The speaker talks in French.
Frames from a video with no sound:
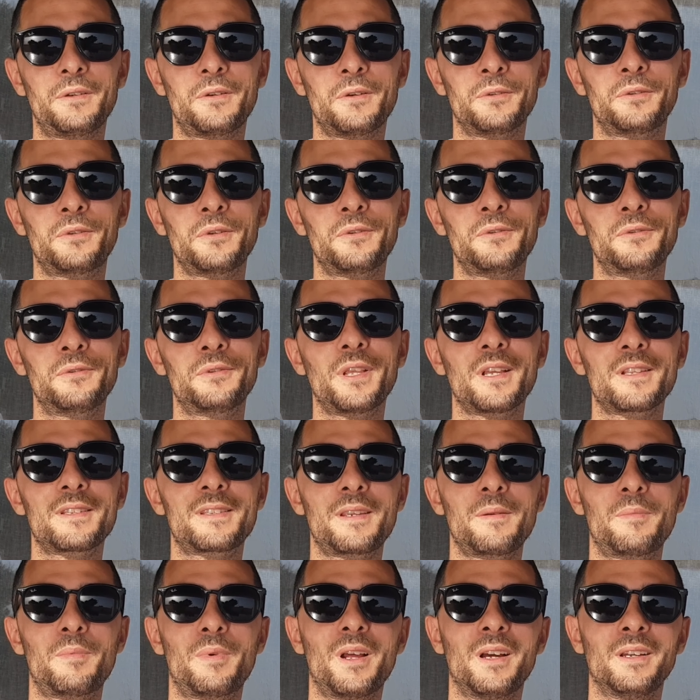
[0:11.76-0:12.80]
contenus dans
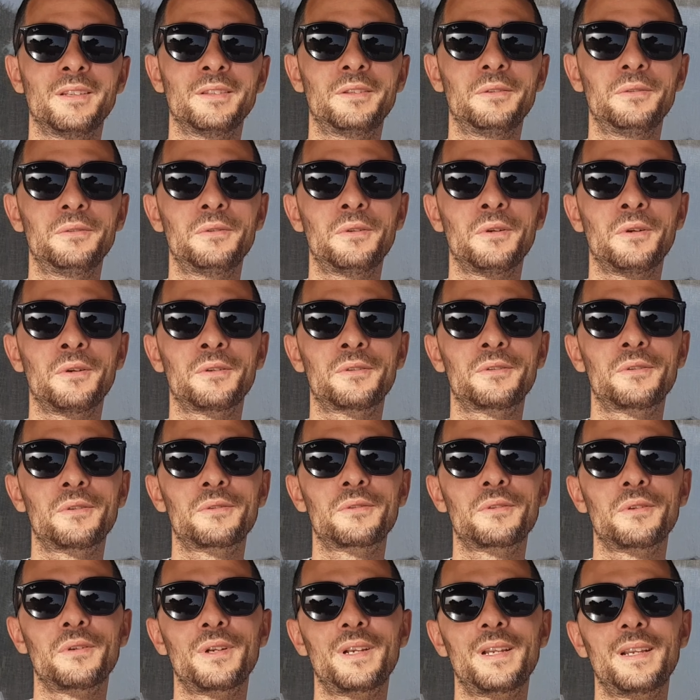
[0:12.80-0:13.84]
ces plantes. Donc, ce
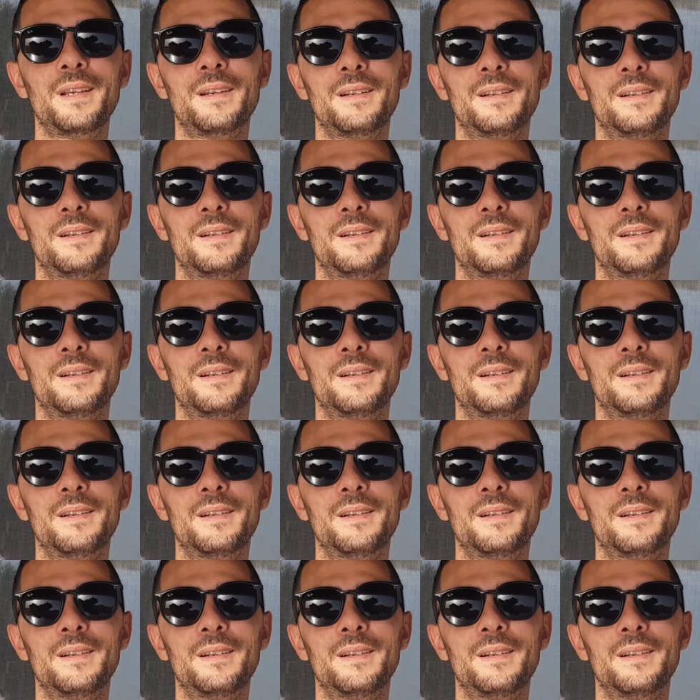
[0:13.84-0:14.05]
sont les,